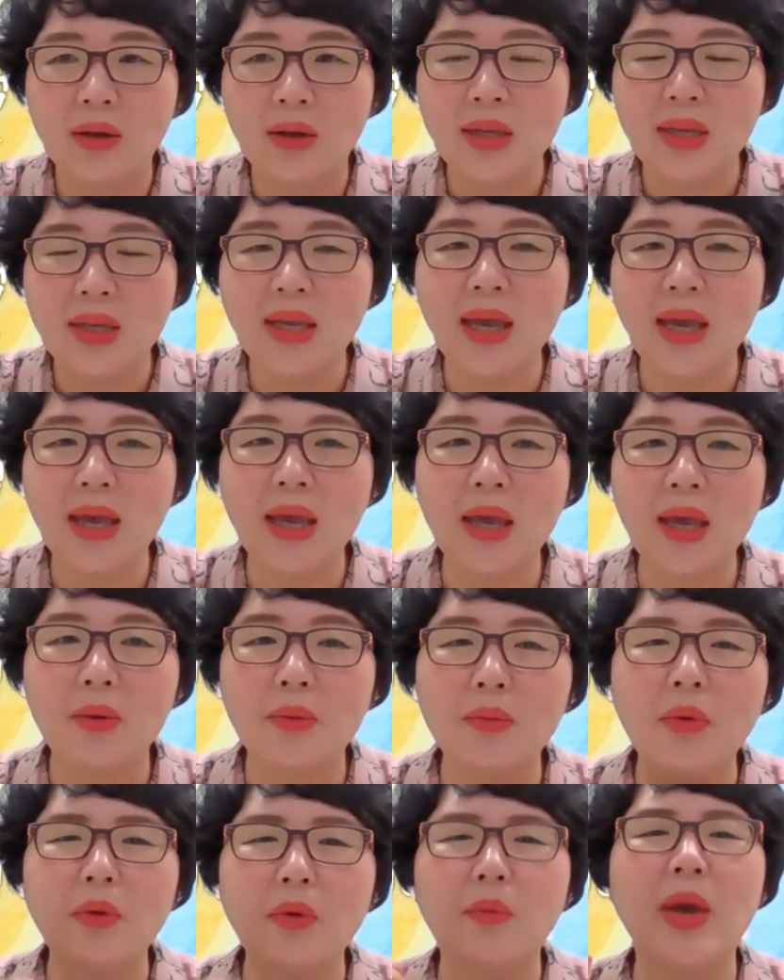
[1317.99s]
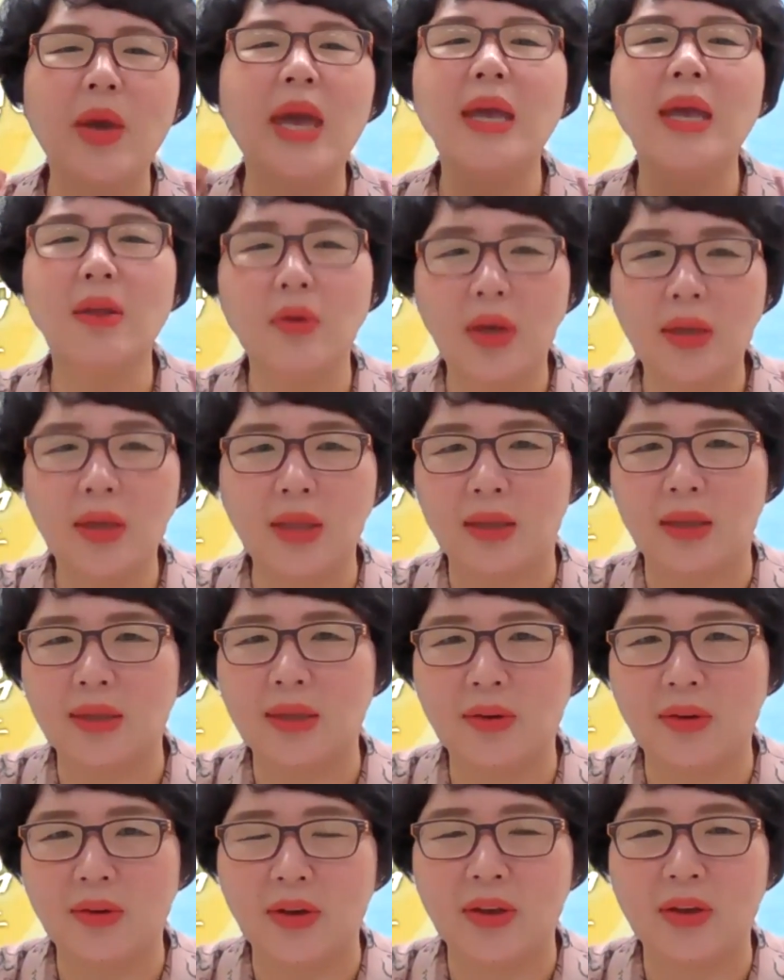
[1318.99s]
이게 왜 이렇게
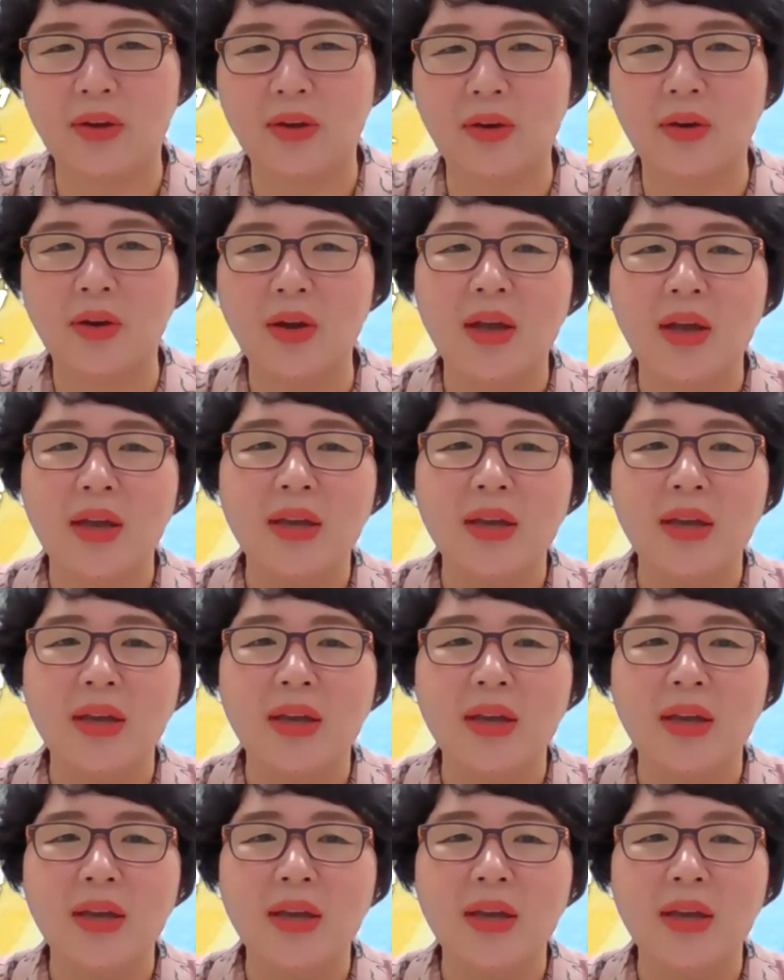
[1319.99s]
되는 거예요?